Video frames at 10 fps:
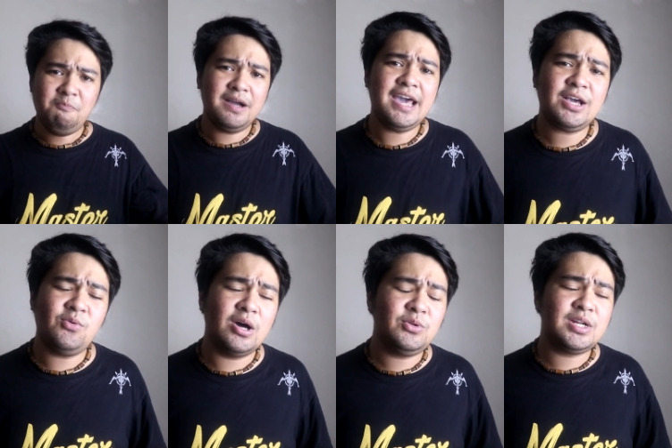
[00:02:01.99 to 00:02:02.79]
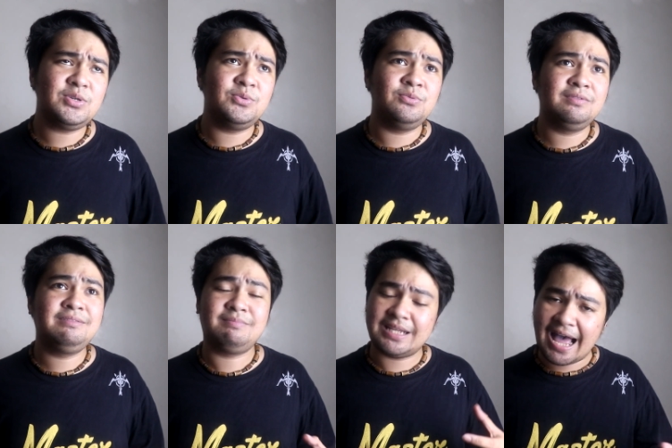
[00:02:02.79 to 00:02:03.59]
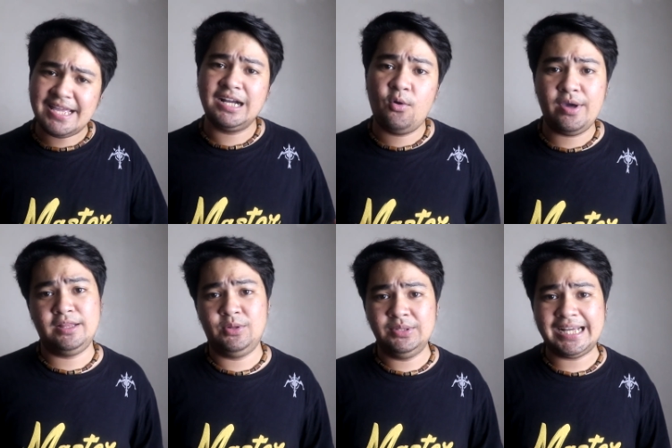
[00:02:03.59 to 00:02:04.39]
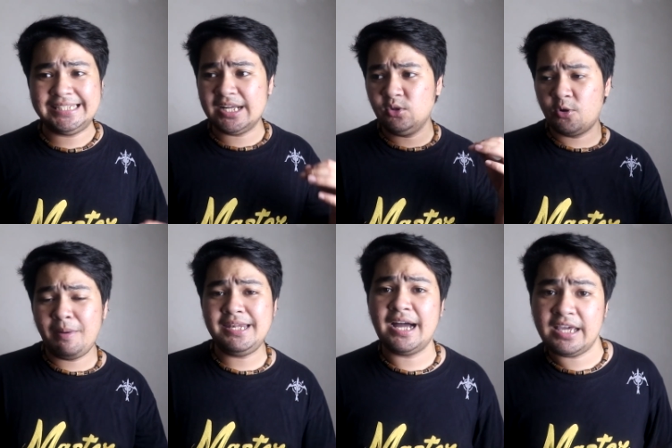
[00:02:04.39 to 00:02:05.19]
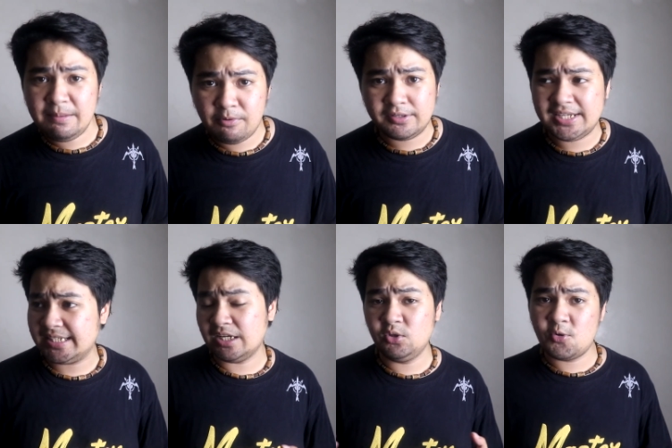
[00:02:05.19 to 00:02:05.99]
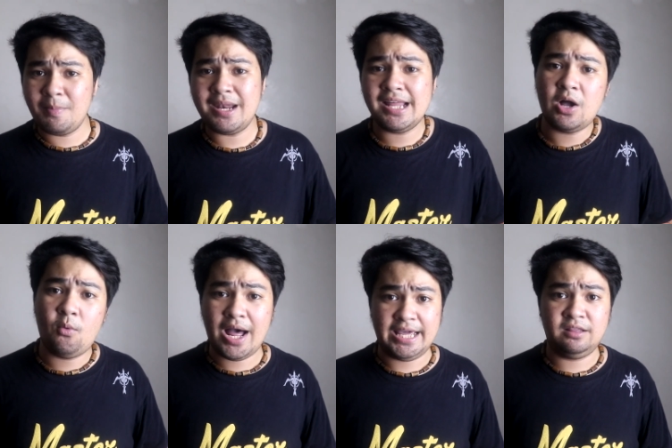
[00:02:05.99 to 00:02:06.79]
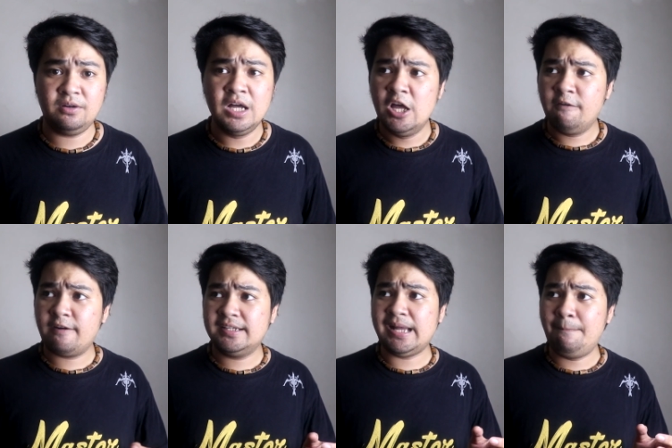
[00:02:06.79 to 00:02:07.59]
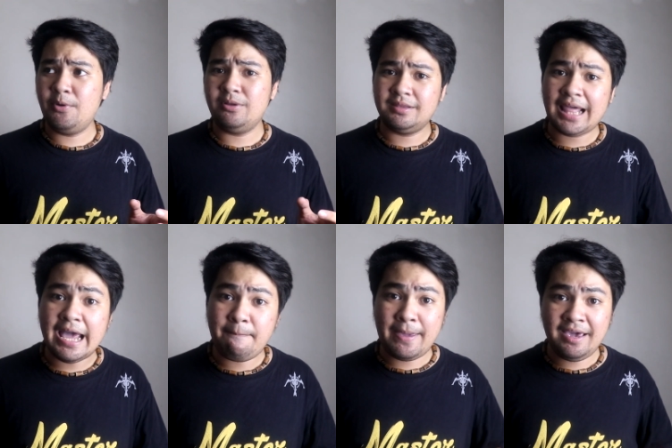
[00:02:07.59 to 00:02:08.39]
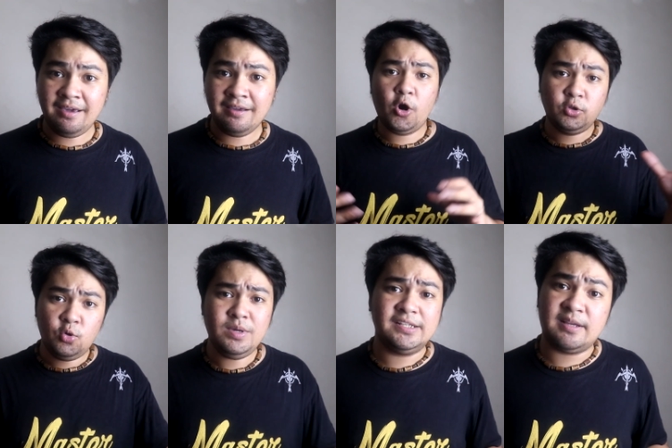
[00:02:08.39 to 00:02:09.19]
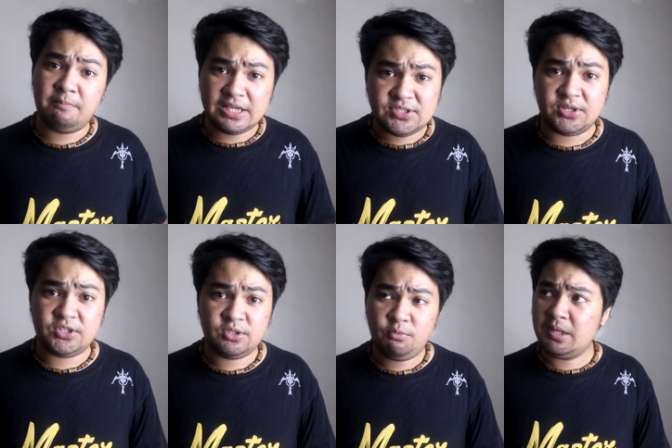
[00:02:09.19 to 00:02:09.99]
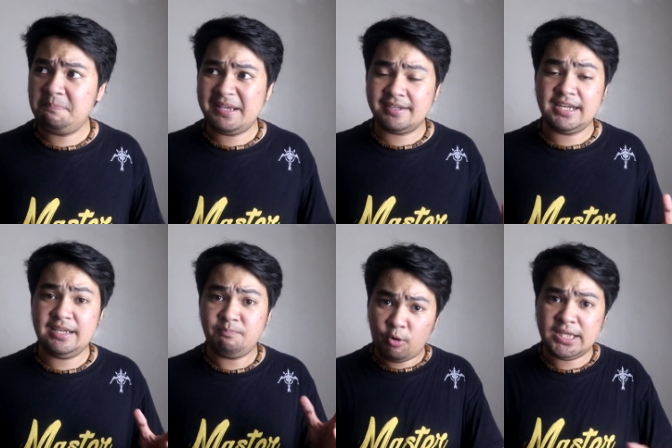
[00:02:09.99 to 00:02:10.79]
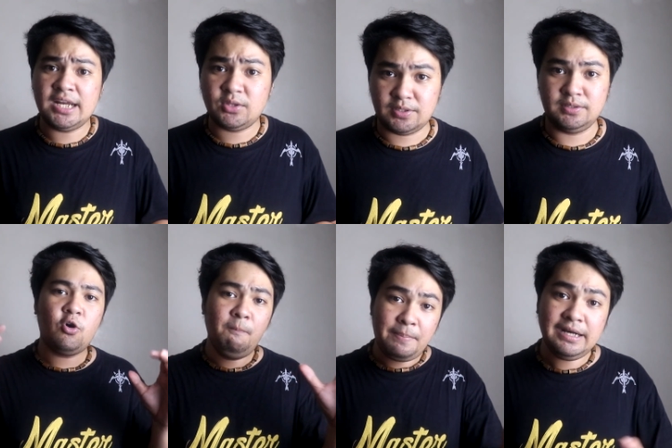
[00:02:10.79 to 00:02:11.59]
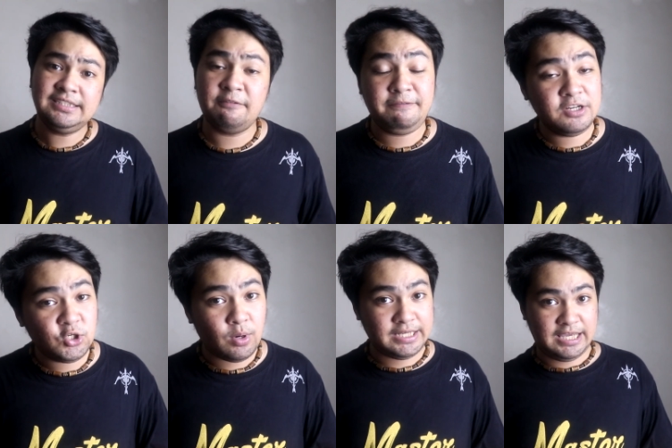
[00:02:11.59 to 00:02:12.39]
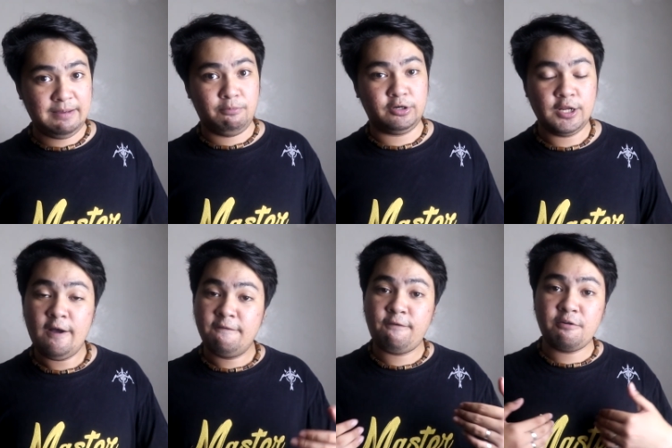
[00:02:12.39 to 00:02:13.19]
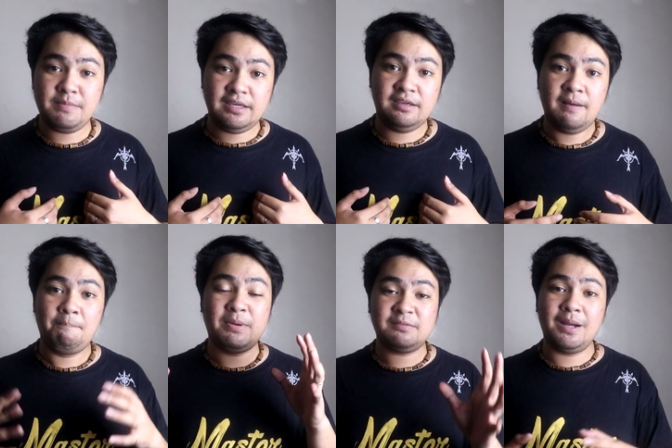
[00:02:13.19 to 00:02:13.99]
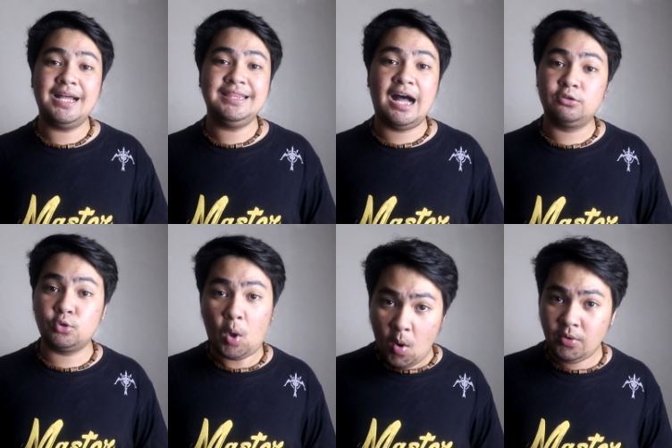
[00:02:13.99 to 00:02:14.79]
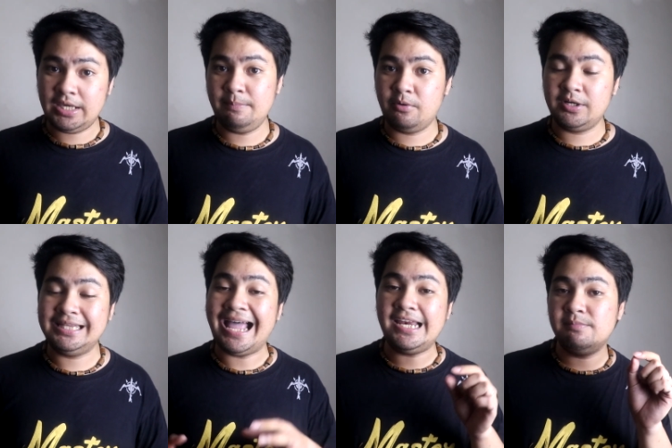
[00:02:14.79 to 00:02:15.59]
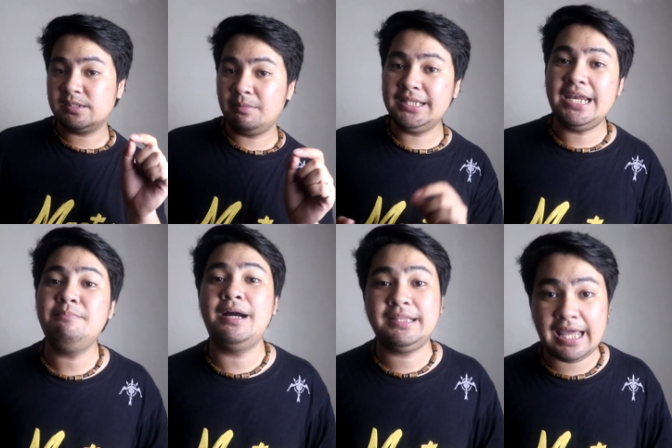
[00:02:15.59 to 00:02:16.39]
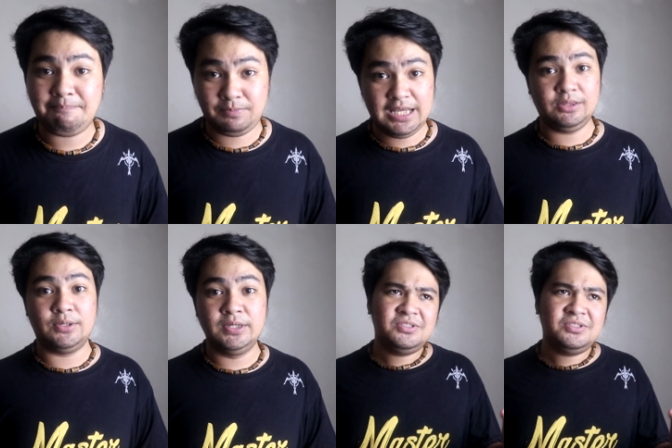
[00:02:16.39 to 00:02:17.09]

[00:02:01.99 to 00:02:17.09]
Kumbaga eh kung ano lang yung kayang gawin no ng isang normal na keyboard sa isang normal na gawain no. For example, typing or doing some research. Well, basically, pwede na to. Compared sa virtual keyboard, For me, mas maganda ang totoong keyboard dahil mas madaling mag-type dito.